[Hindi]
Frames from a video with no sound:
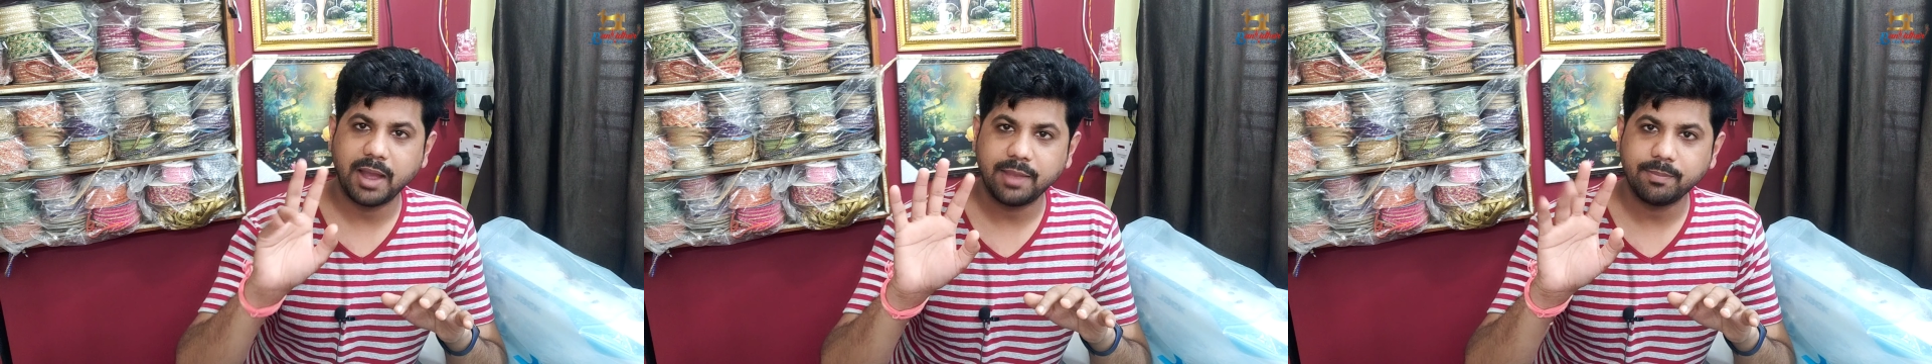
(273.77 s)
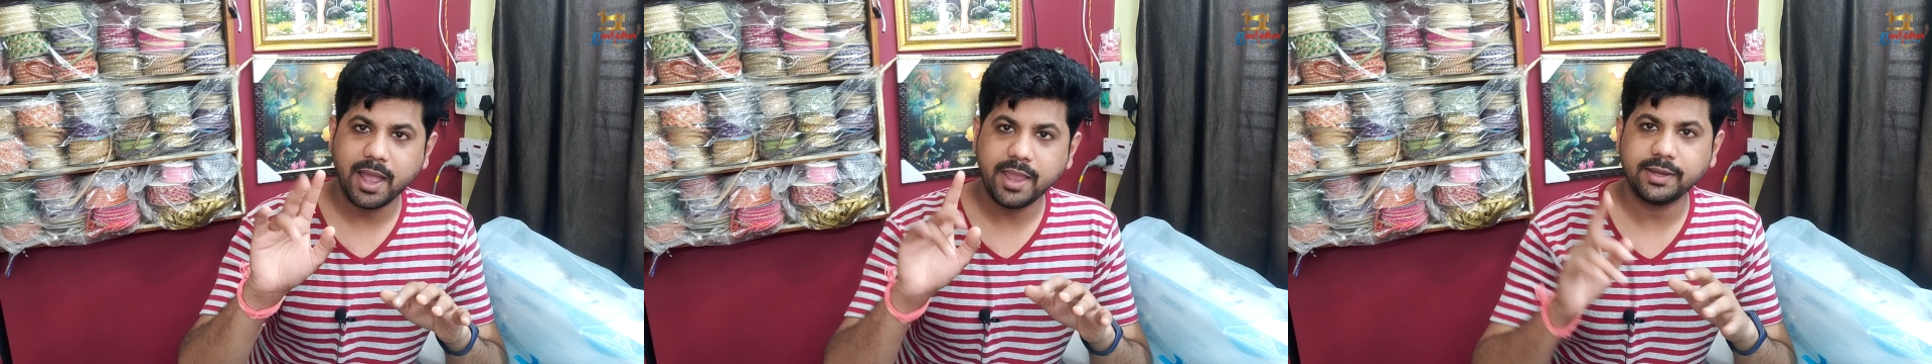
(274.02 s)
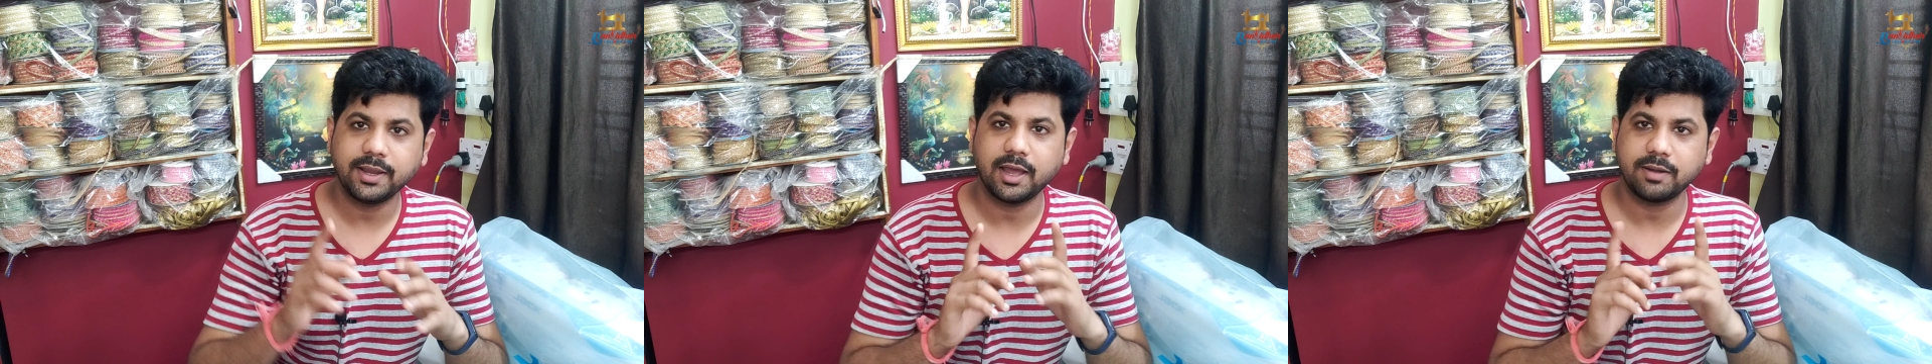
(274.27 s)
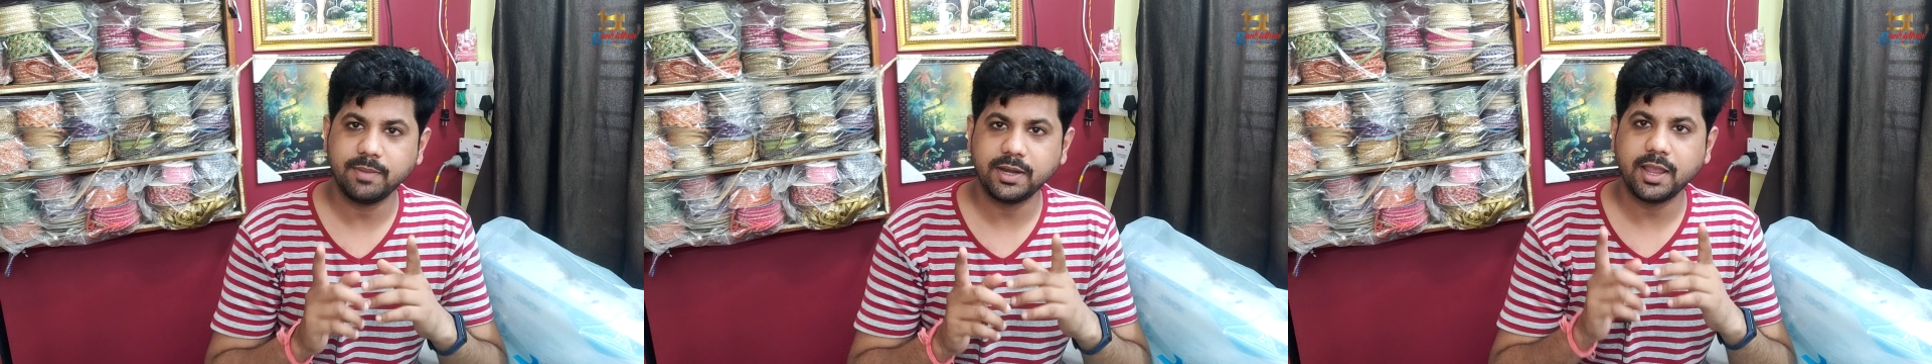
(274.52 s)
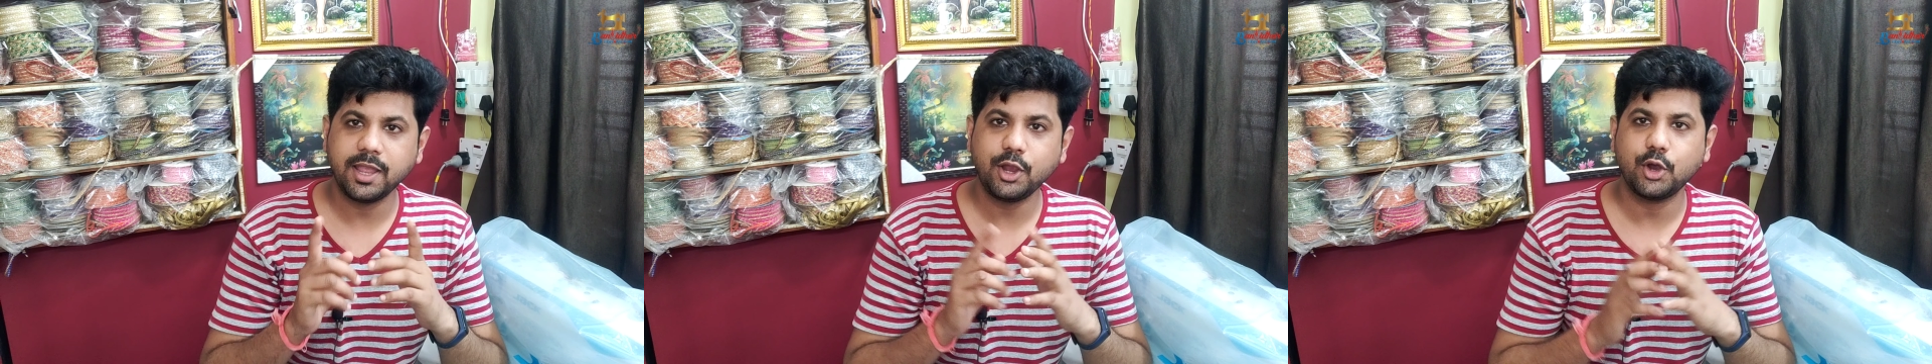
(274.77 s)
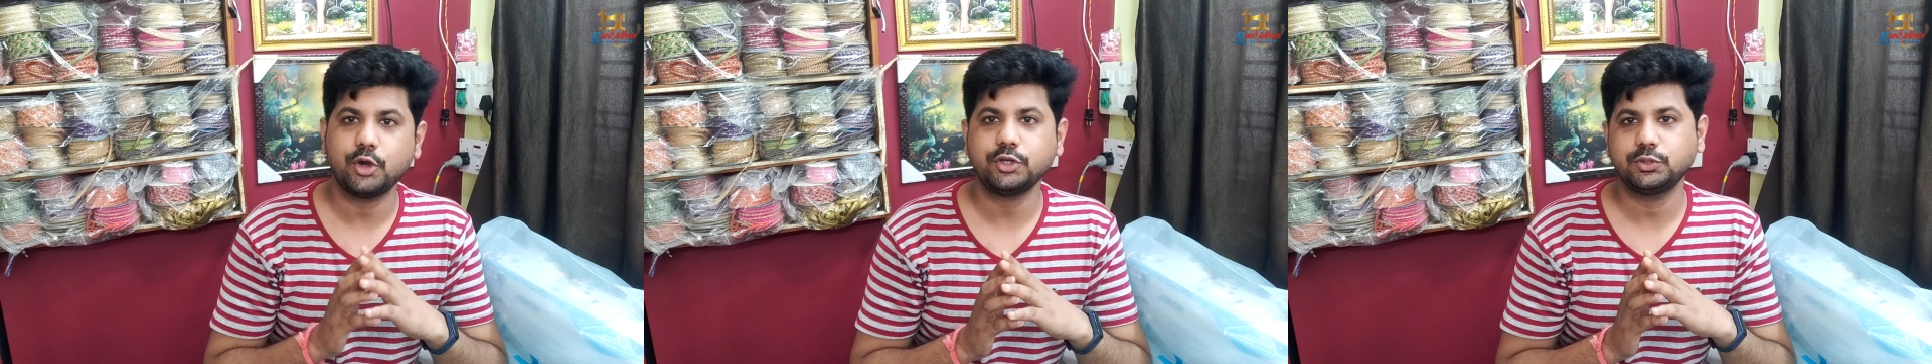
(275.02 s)
बाय बाय घर में
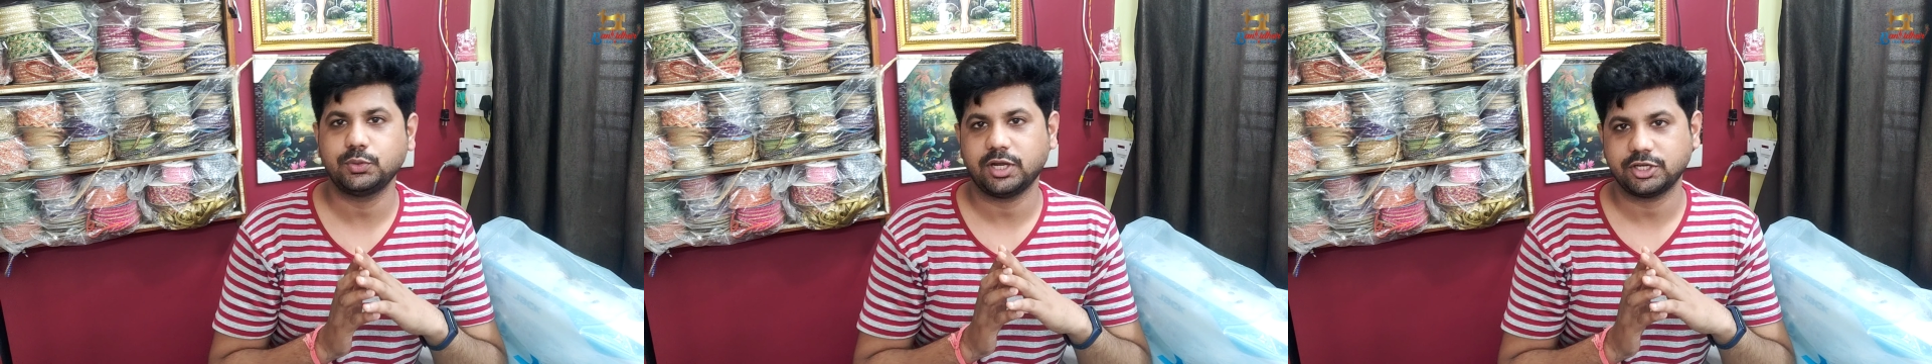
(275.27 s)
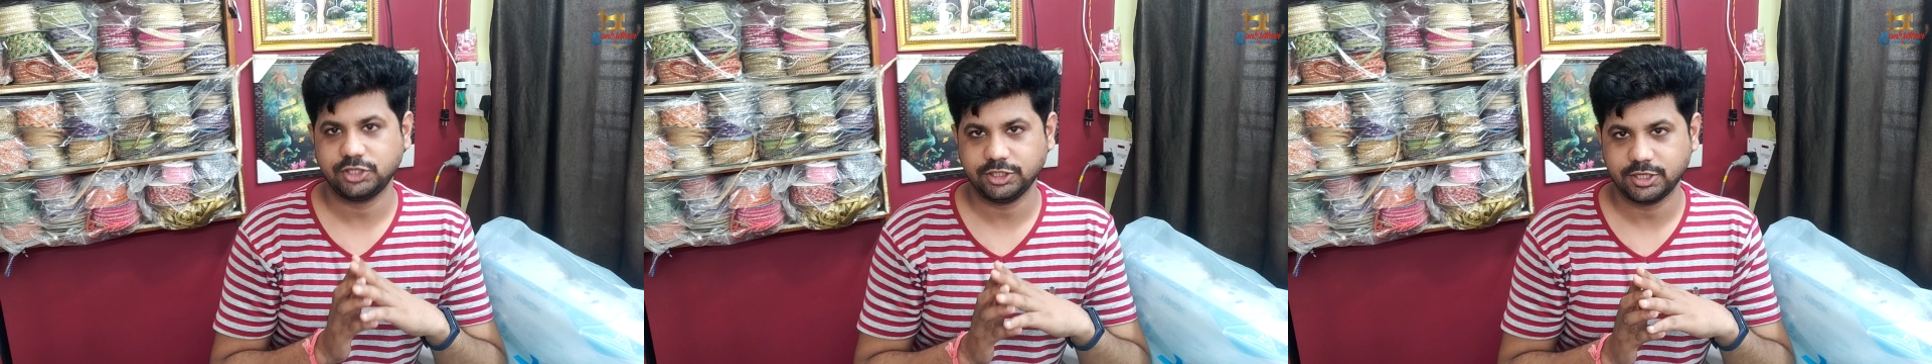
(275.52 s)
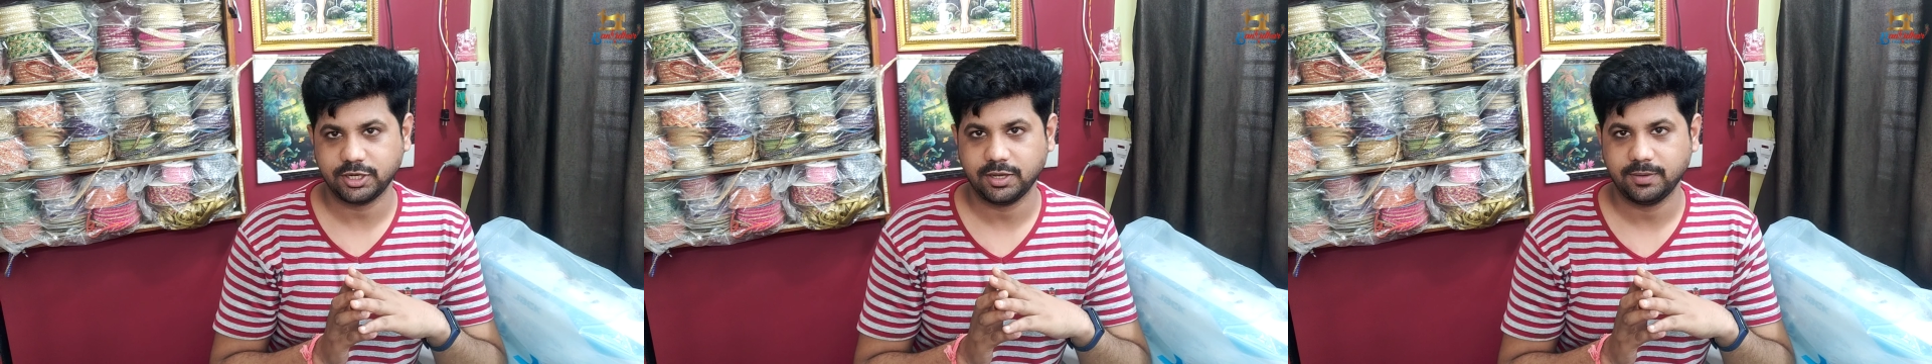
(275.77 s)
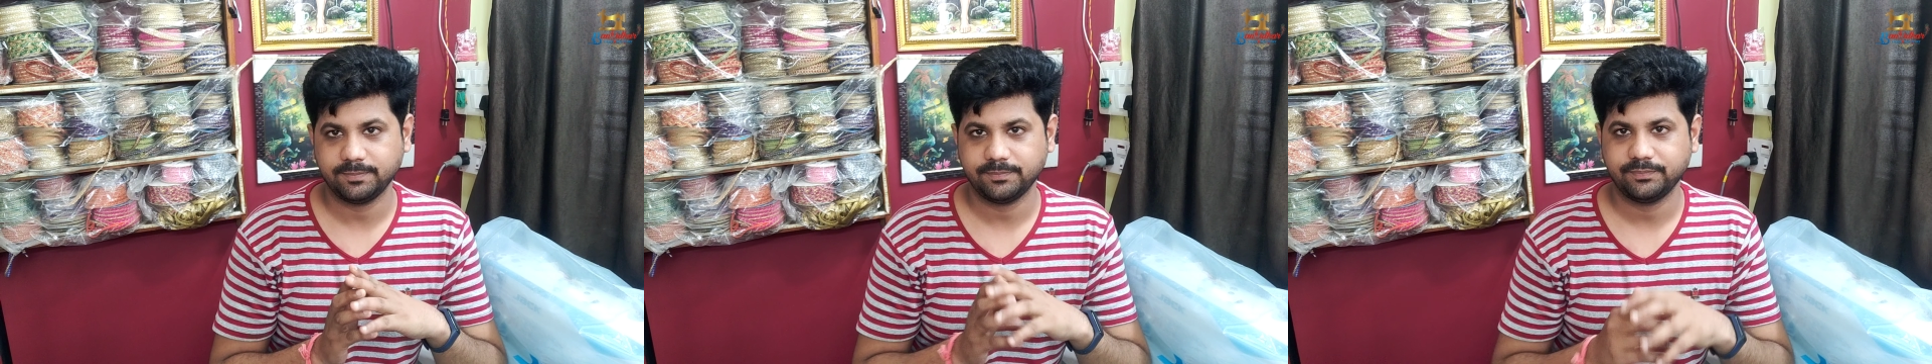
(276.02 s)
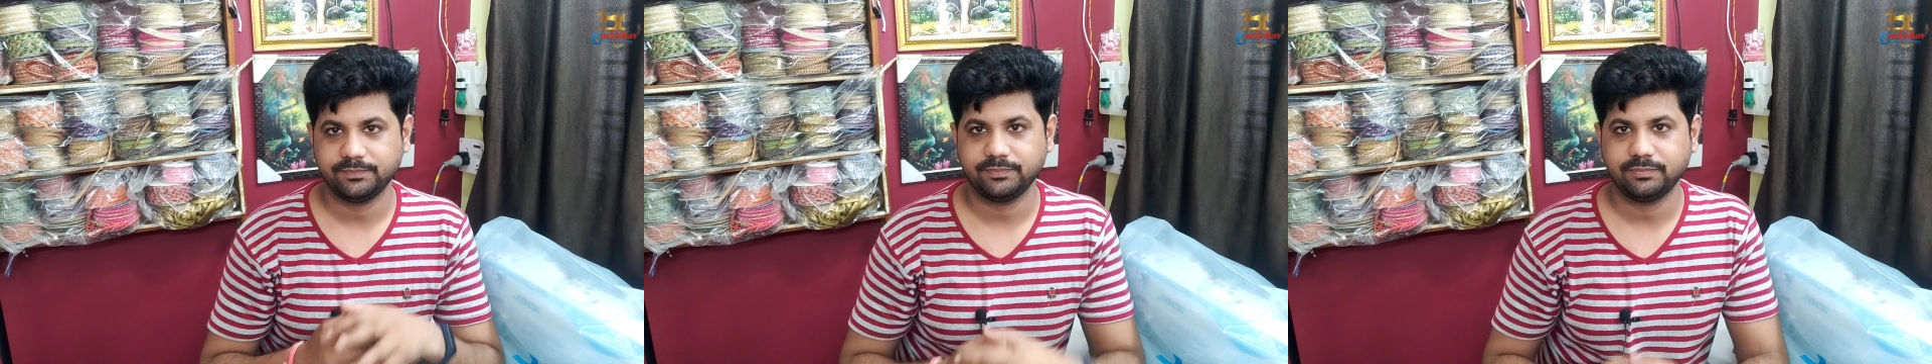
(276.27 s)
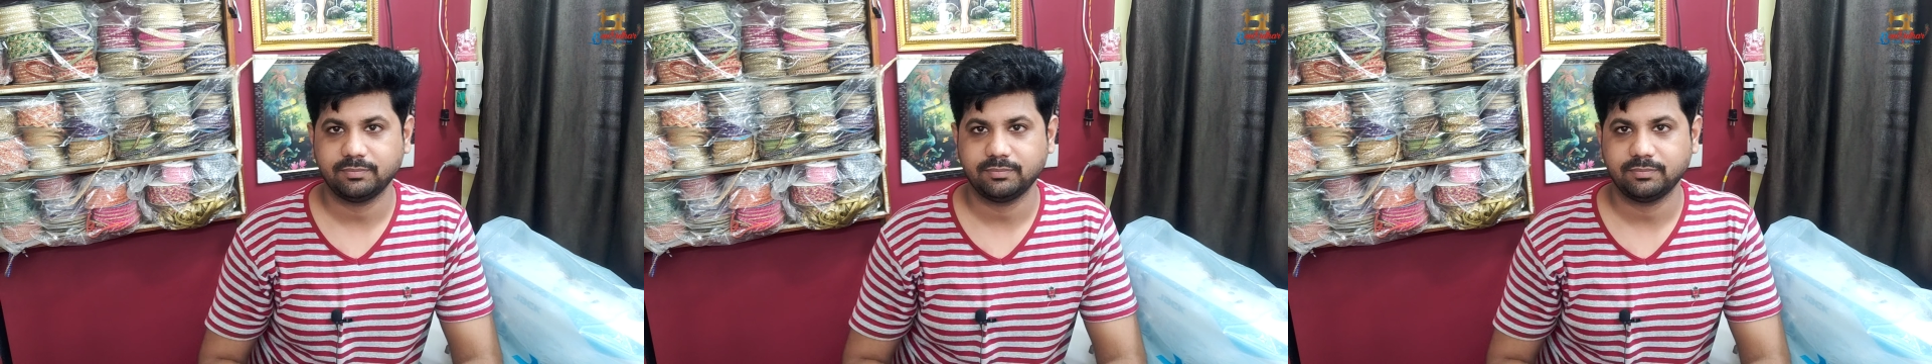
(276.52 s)
रहे और सुरक्षित रहे